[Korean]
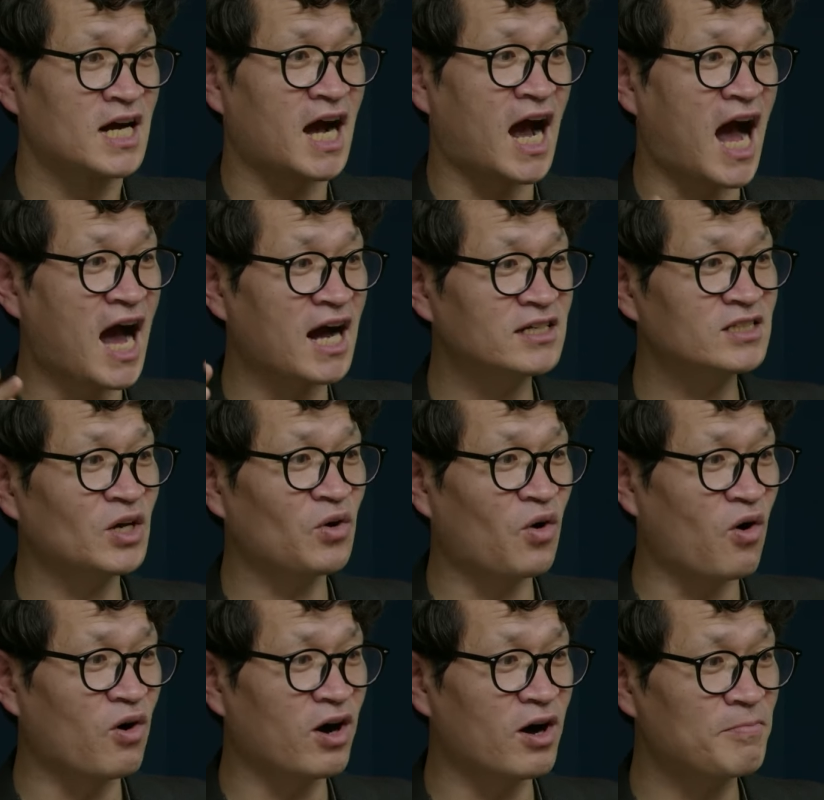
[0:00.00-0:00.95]

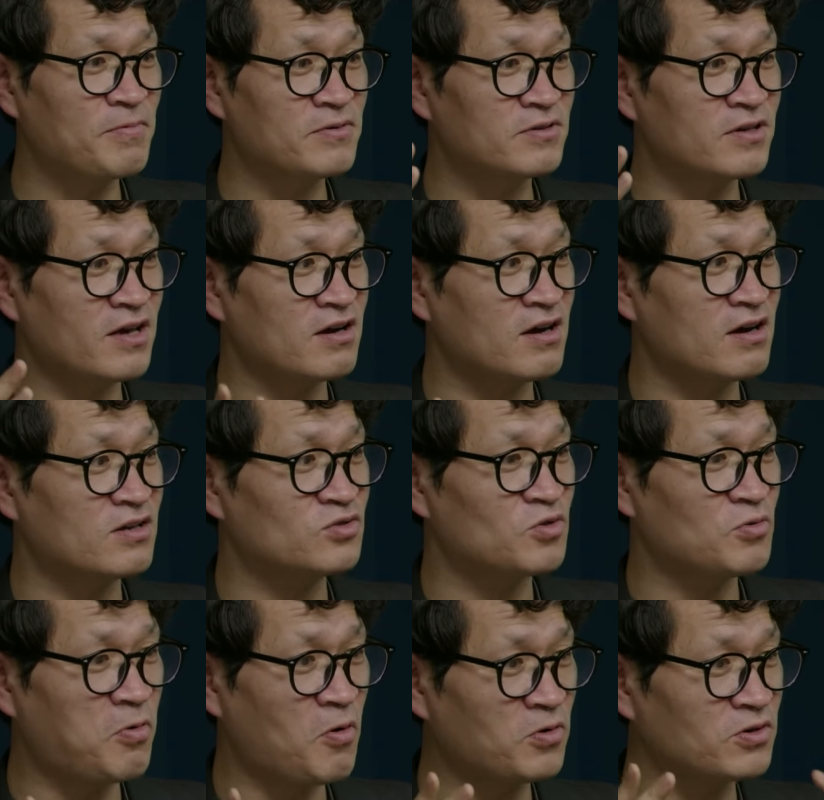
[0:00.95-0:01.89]
강제로 억압을
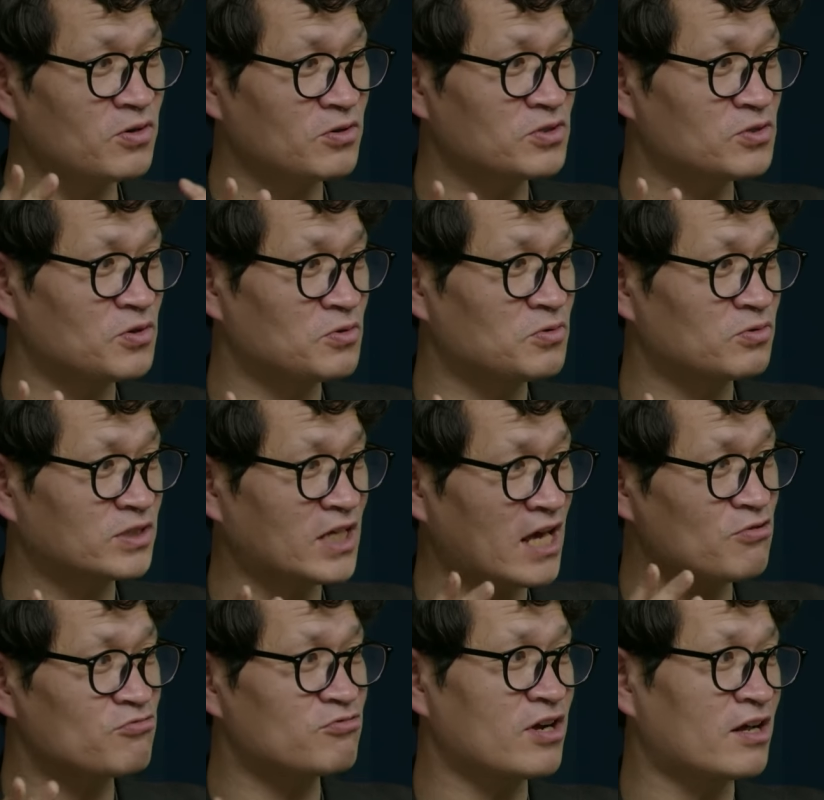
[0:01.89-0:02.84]
해가지고 폭력적으로
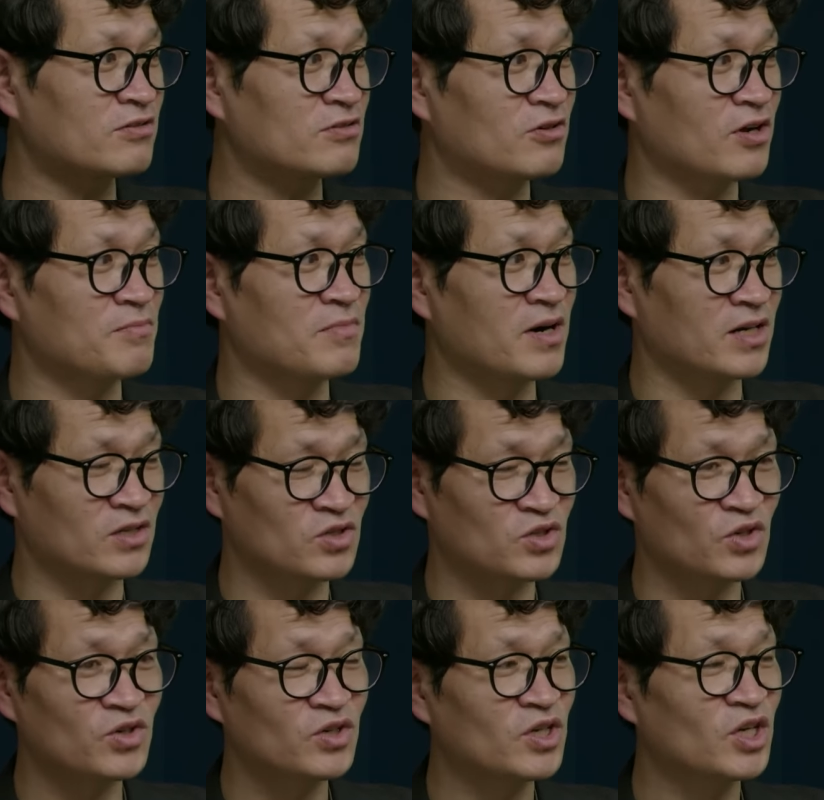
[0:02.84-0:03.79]
사육을 하는 거란 그렇죠.
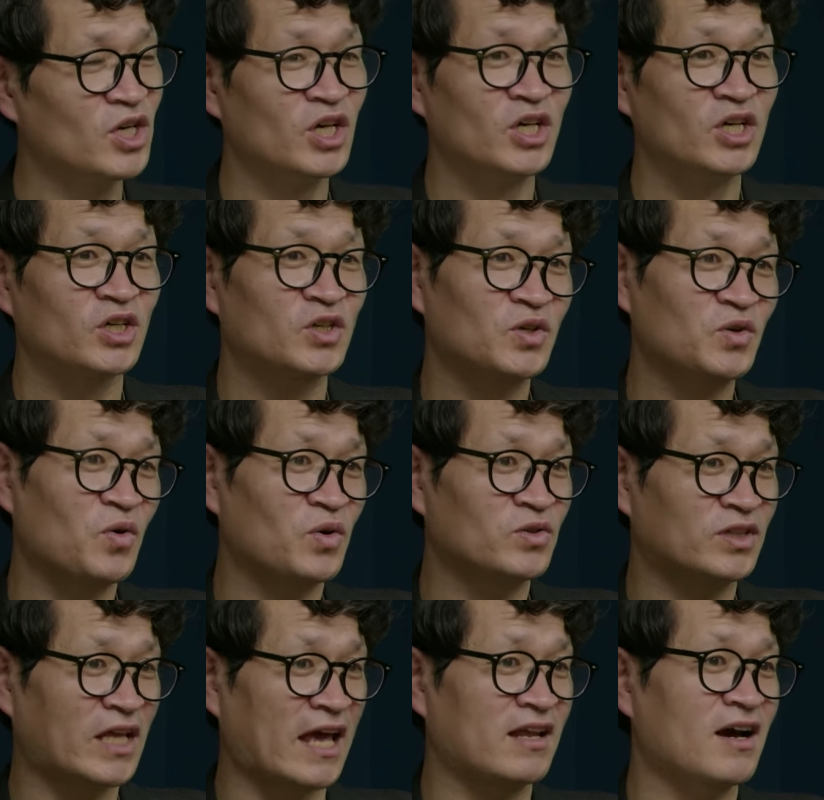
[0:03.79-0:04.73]
말이죠. 그렇죠. 그리고
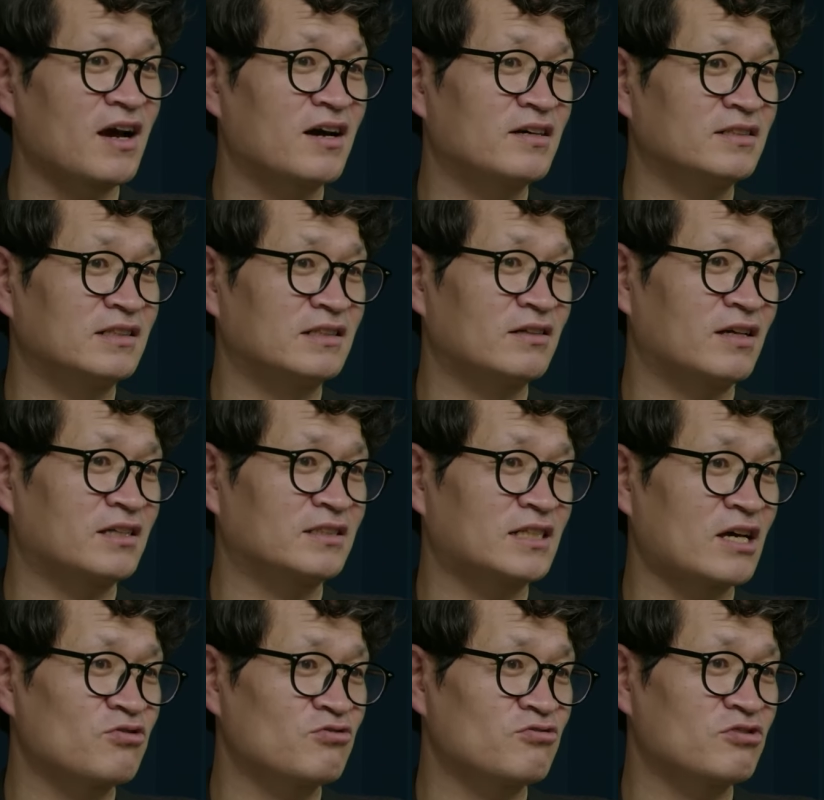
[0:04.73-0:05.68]
그 대량 이렇게
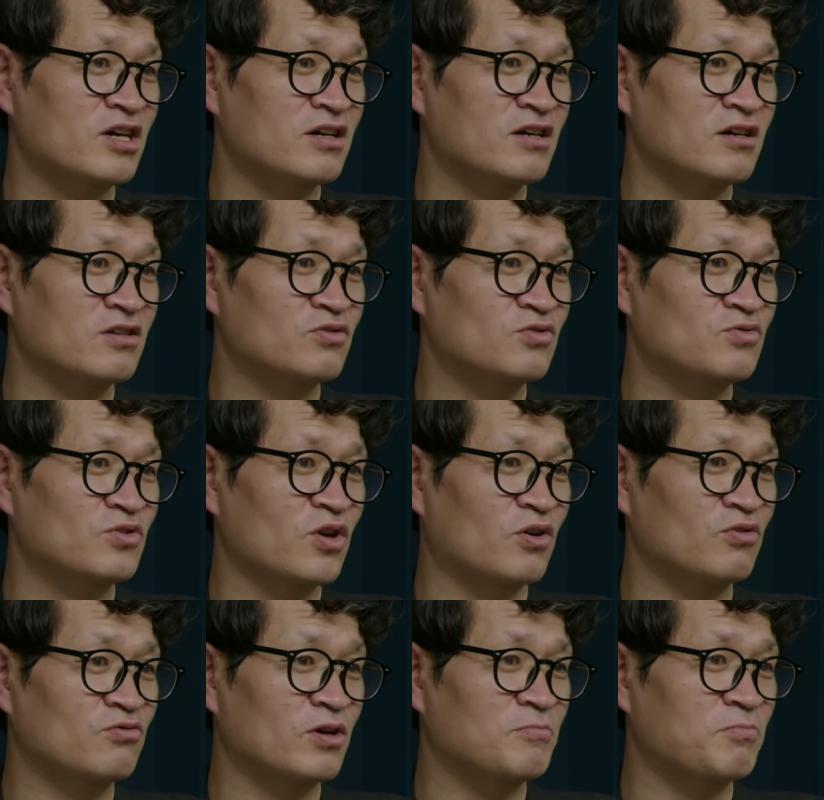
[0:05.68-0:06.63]
사육을 해가지고
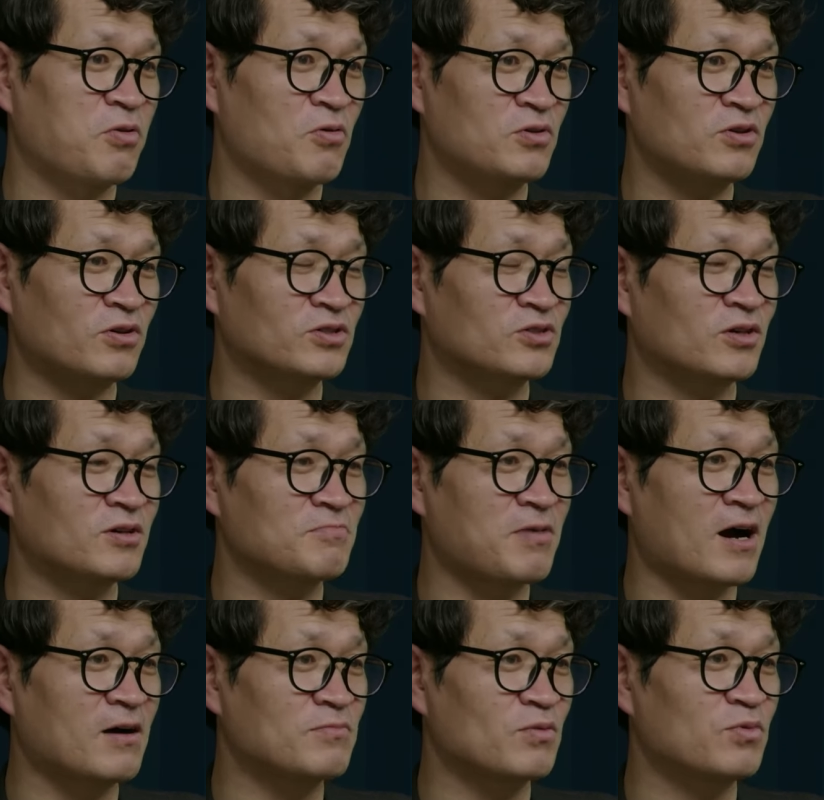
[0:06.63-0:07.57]
결국엔 폭력적인
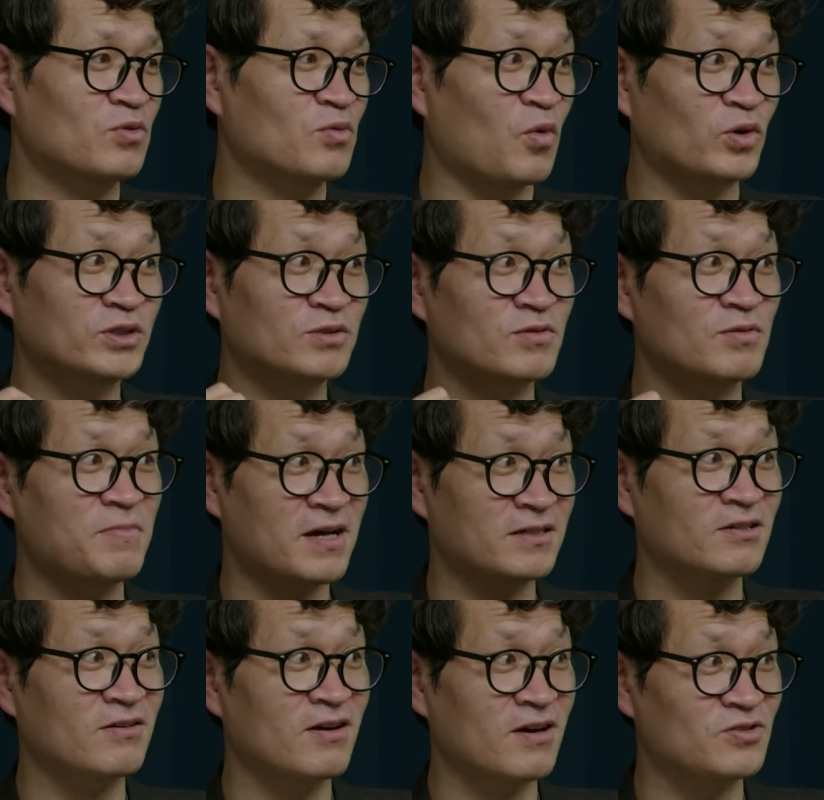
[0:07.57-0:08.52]
방법으로 목숨을
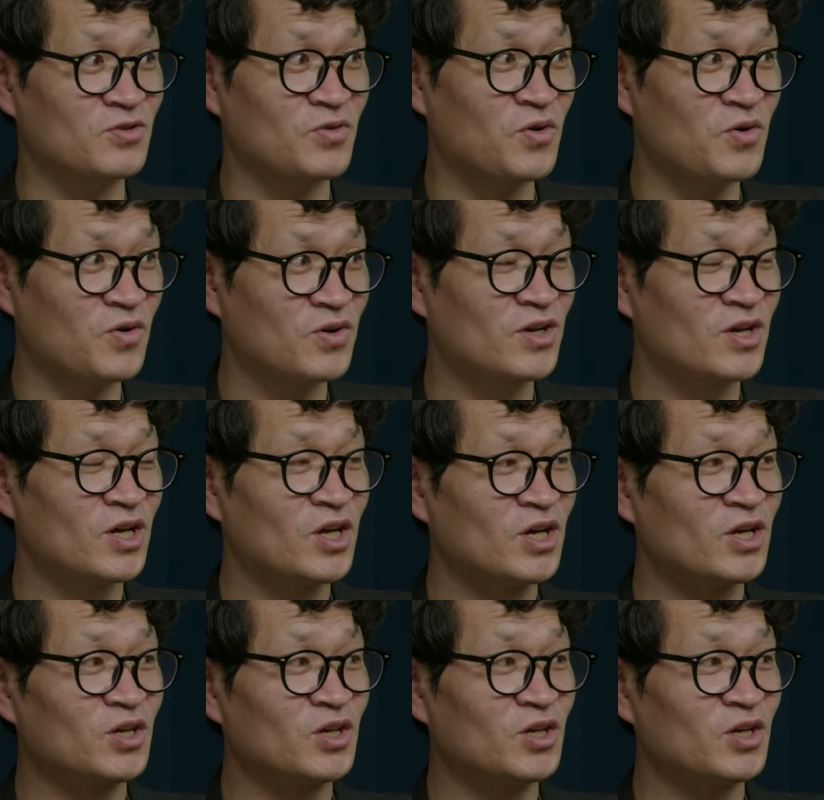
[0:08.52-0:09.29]
뺏어가지고 네.